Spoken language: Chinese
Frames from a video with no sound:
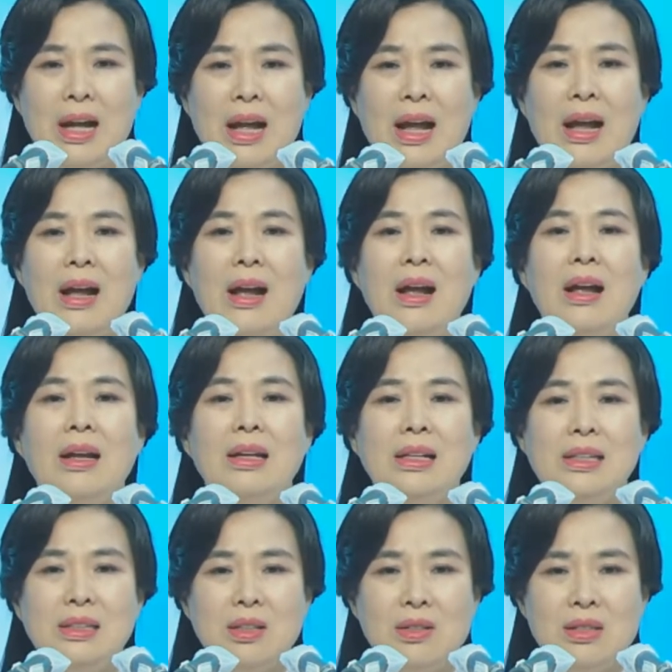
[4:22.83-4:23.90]
当然，
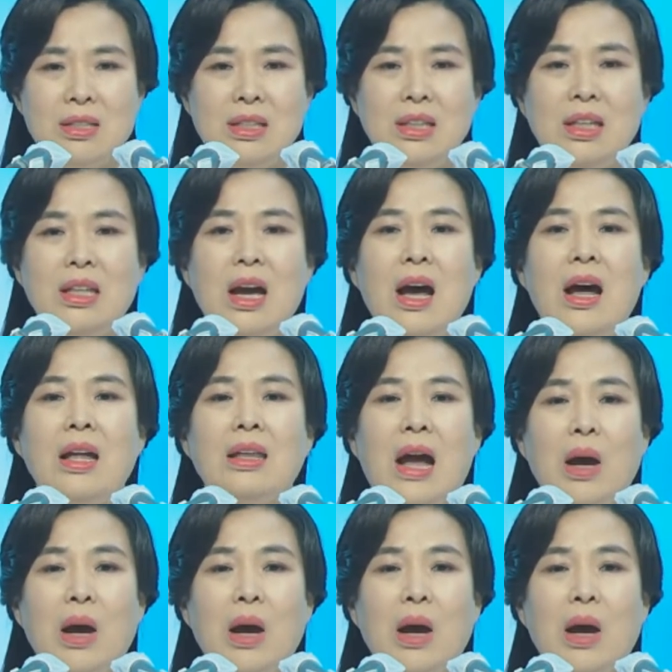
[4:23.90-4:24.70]
惭愧得救，